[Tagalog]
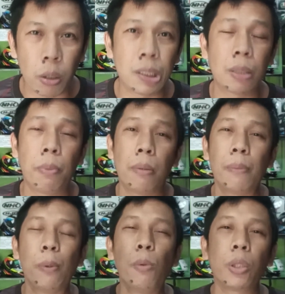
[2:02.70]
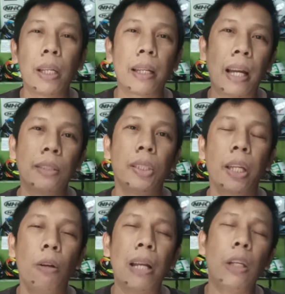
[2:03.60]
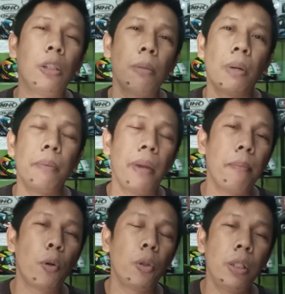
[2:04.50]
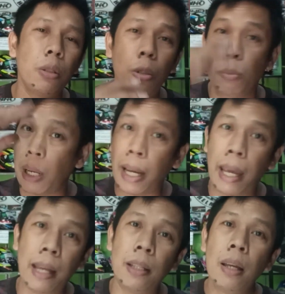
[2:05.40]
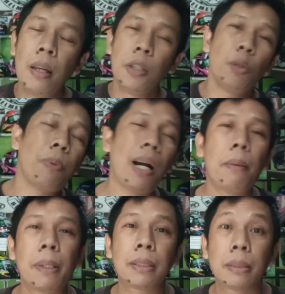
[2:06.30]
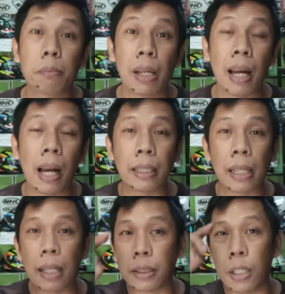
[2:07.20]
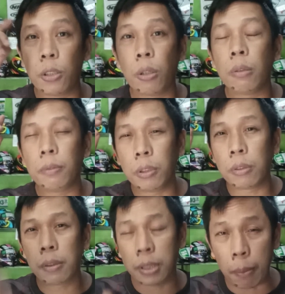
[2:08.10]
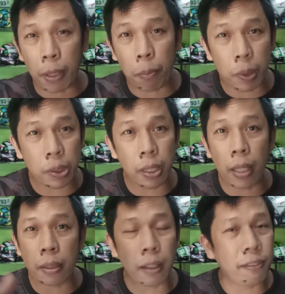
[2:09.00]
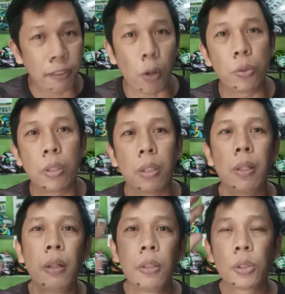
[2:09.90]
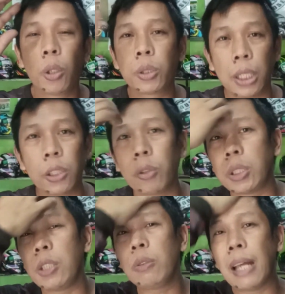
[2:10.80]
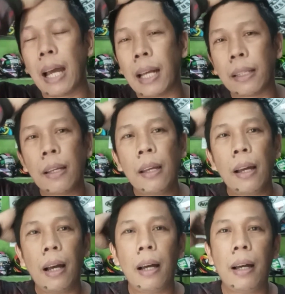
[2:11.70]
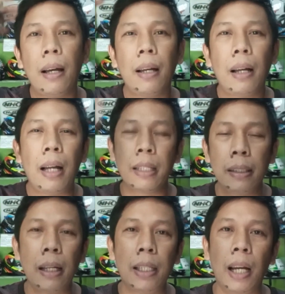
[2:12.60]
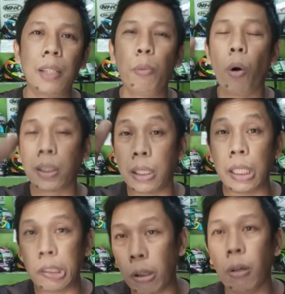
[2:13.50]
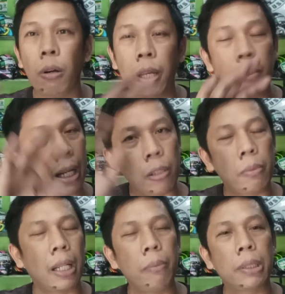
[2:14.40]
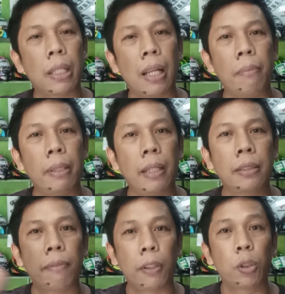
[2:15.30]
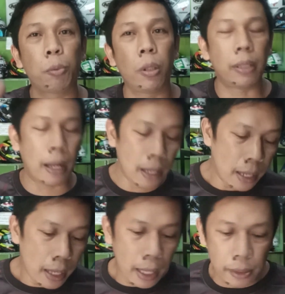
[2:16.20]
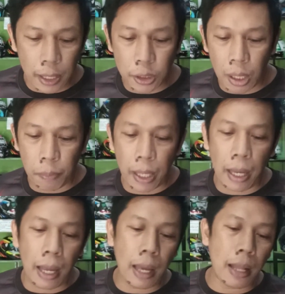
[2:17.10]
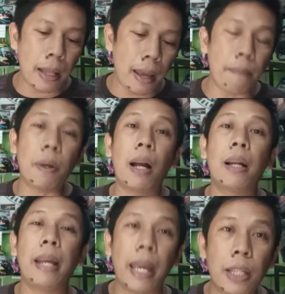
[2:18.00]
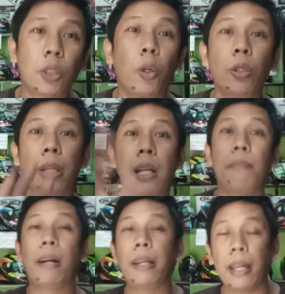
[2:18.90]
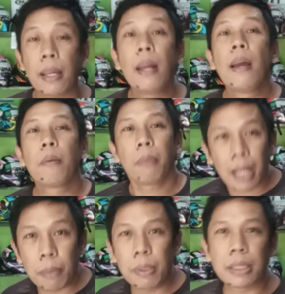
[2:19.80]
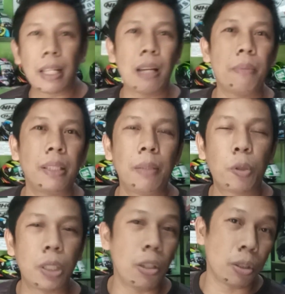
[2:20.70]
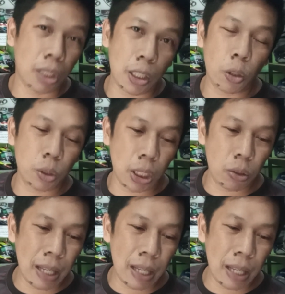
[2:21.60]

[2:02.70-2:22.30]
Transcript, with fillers: isa sa mga mabubuting rider kayo, lalo na yung mga membro ninyo, yung mga head, yung para mas makakataas sa inyo, yung syempre yung presidente, yung founder. So, shoutout sa inyong lahat. Uh, ang ganda ng advocacy ninyo. Okay, maraming maraming salamat din sa pagsuporta. And then, syempre, LFRA. So, yun, LFRA. Maraming salamat din po sa inyo. Shoutout sa inyong